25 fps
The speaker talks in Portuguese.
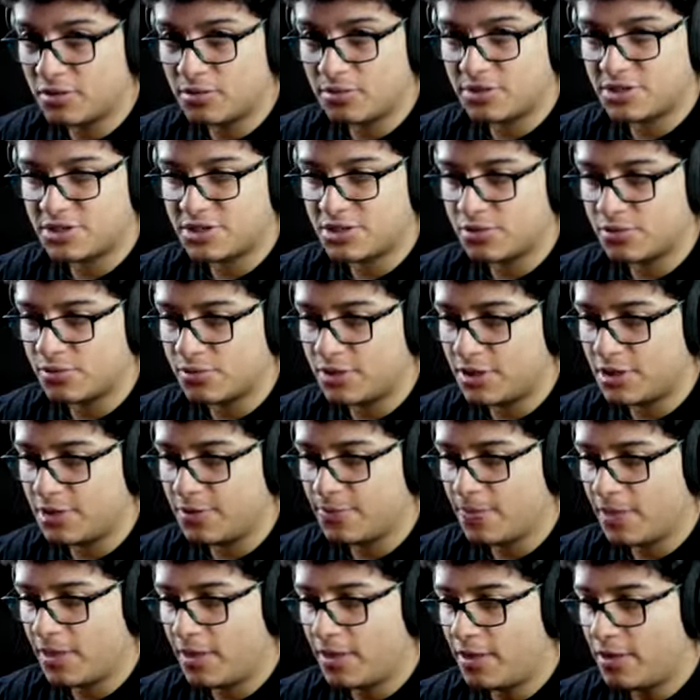a mexer com ele.
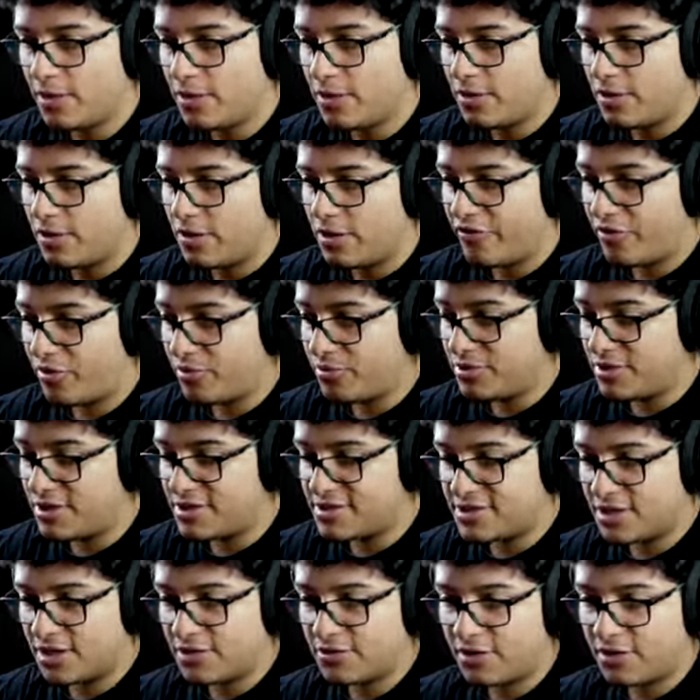E vamos no deserto